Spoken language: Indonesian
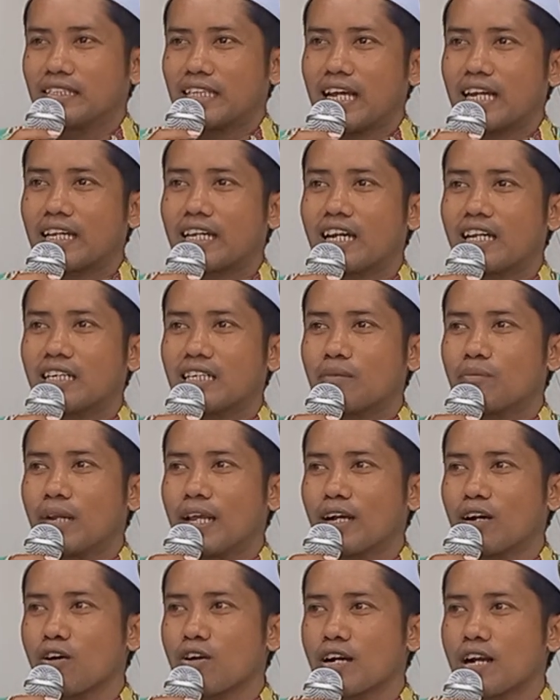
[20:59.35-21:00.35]
Tangkel
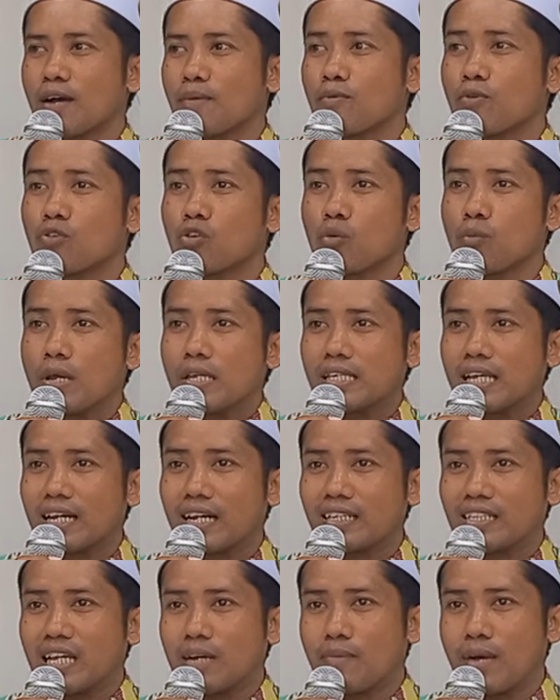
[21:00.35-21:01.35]
nemle kora buru bisa
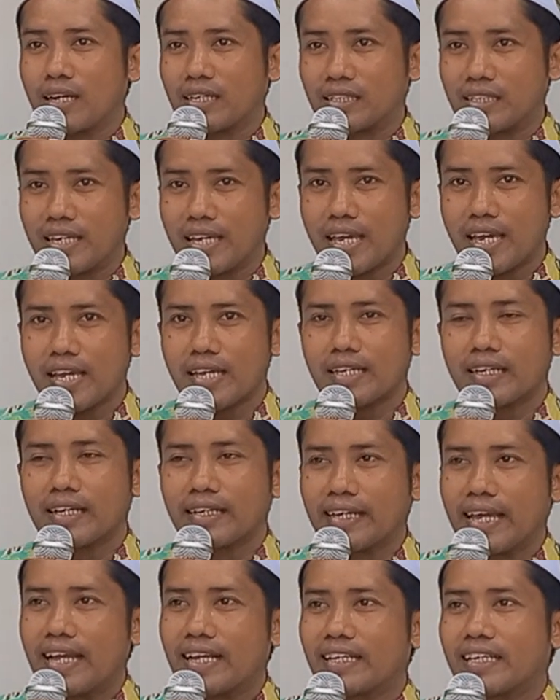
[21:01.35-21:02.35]
kerja bakti,
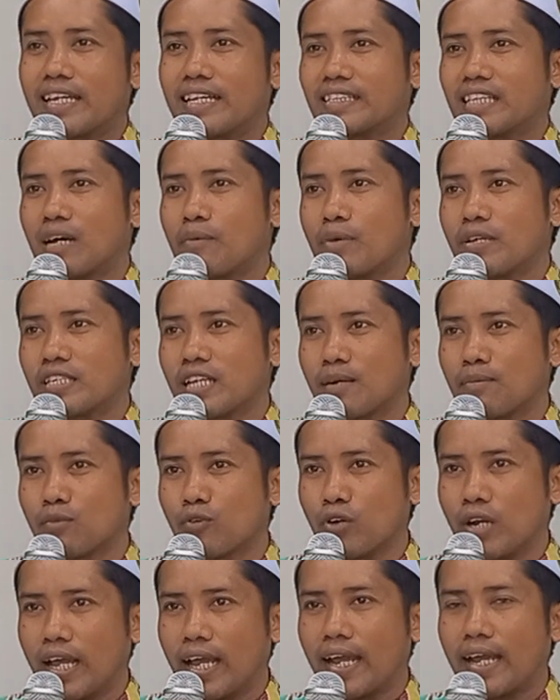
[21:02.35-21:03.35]
kengki tak bisa
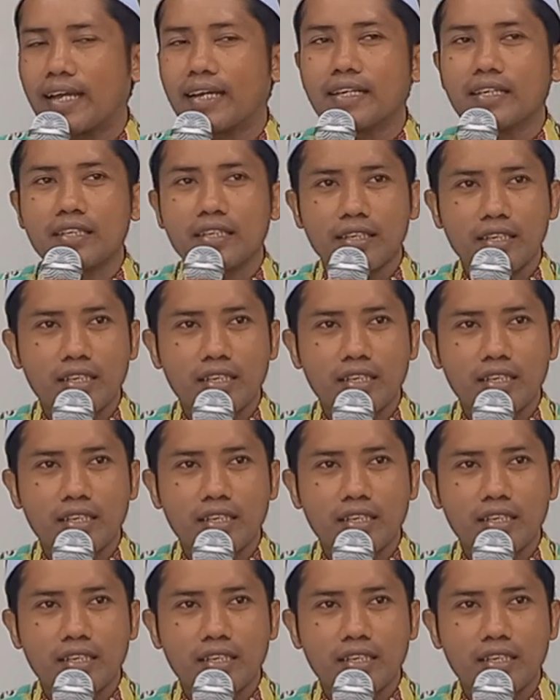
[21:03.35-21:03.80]
mulai.